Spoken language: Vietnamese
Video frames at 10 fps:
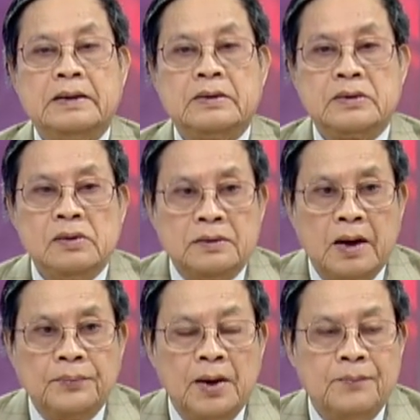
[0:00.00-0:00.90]
trưa
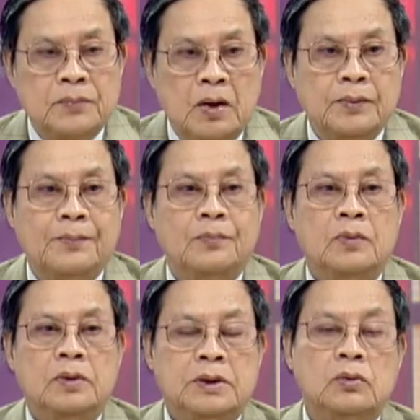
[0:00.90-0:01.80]
trâu tầm trao tầm
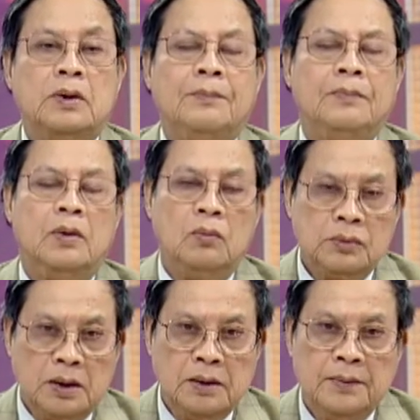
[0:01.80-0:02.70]
trưu tầm ung
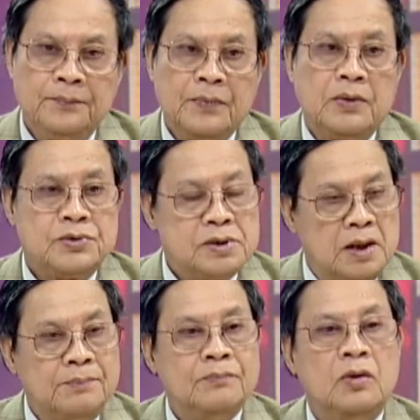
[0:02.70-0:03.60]
thư
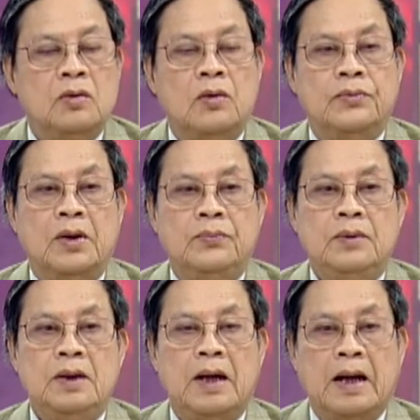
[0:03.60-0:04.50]
sớm cũng giống
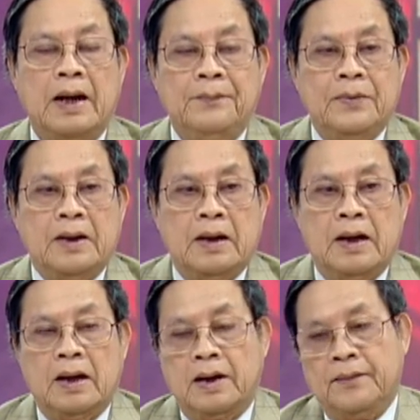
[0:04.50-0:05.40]
như là
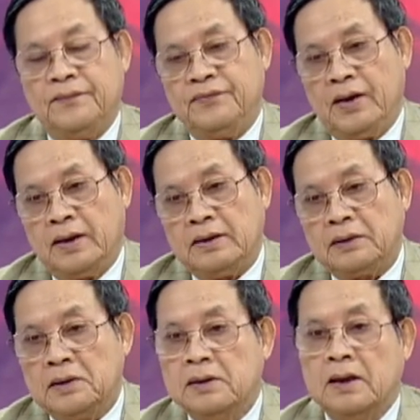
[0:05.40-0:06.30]
à, về
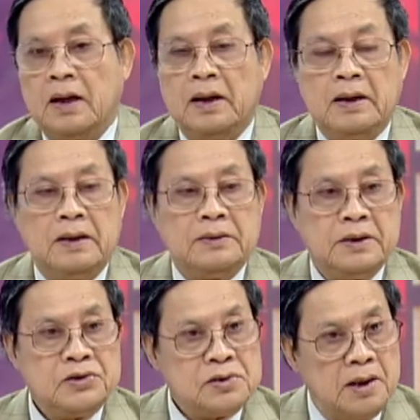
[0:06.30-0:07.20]
chích ngừa
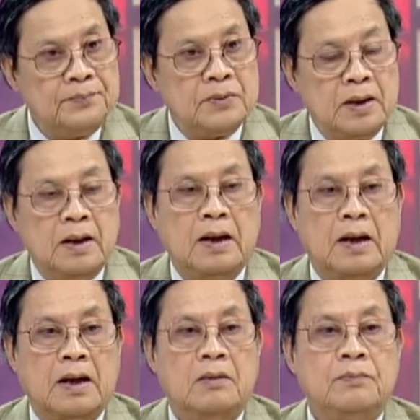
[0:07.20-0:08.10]
chích sớm thì là
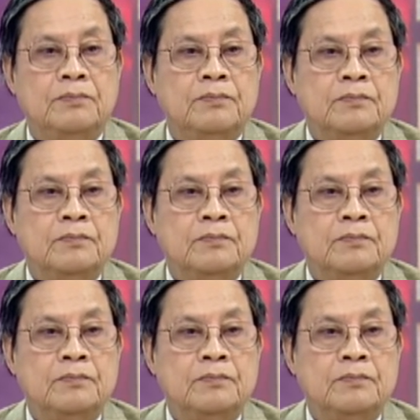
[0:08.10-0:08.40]
không